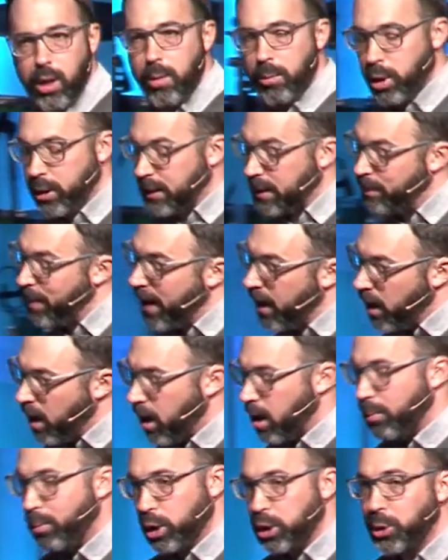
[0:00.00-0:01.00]
Là, tu dis, ben
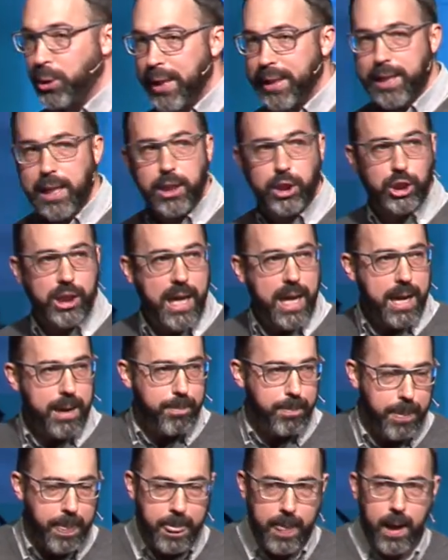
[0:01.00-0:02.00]
là, moi, je suis intelligent.
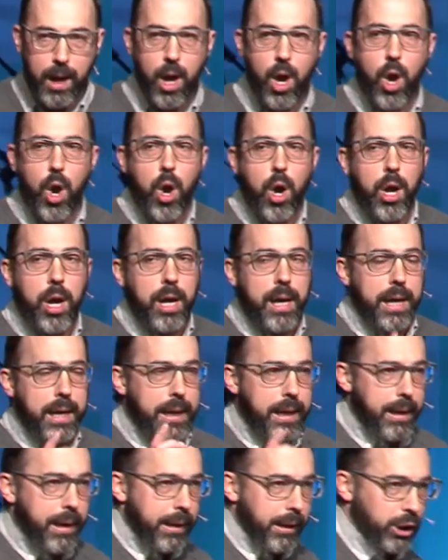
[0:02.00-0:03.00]

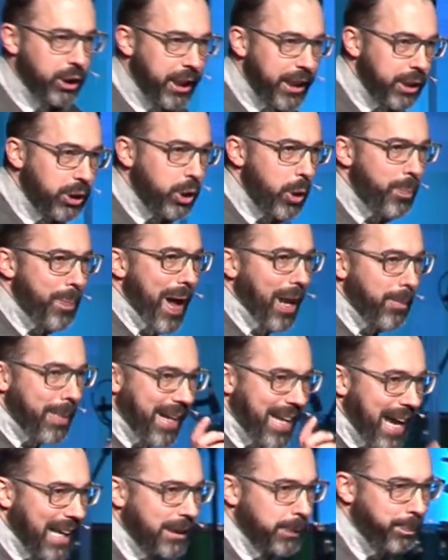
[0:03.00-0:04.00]
Jésus parle de
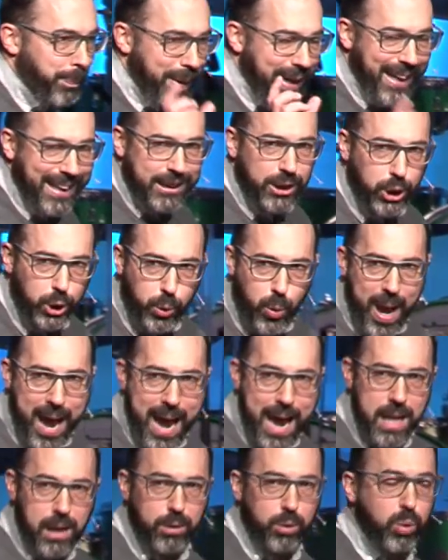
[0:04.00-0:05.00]
manière
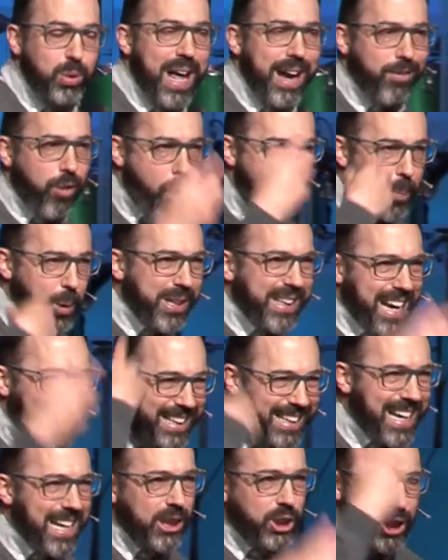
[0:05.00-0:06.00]
spirituelle. Nous n'avons pas
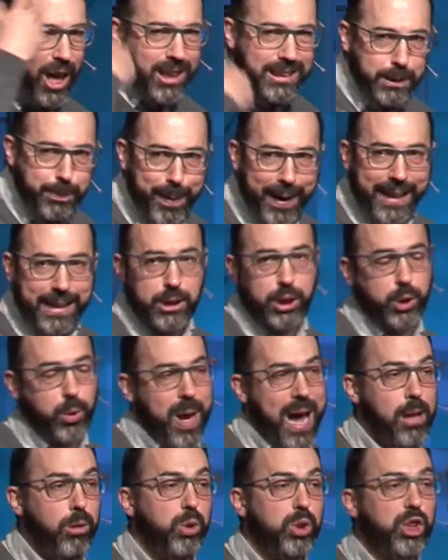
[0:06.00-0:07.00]
d'intelligence
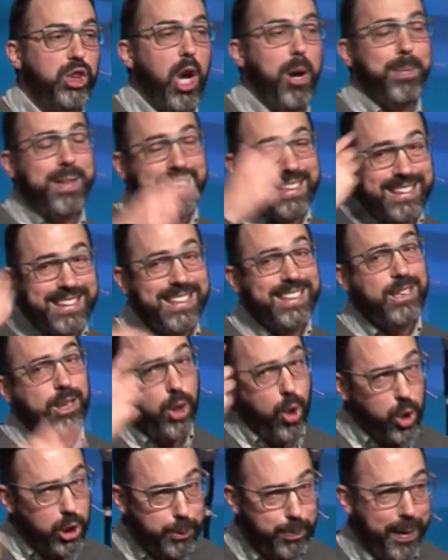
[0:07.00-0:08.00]
spirituelle. Nous sommes des
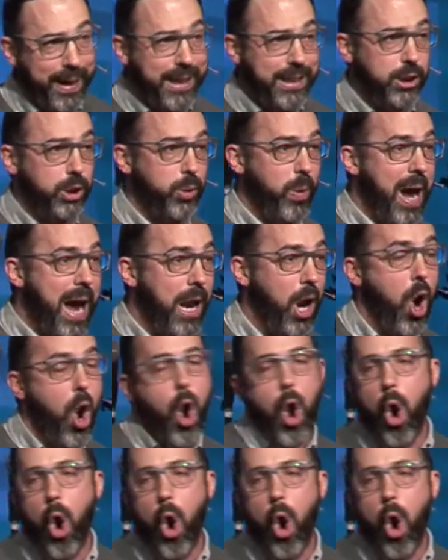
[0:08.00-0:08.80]
idiots spirituels.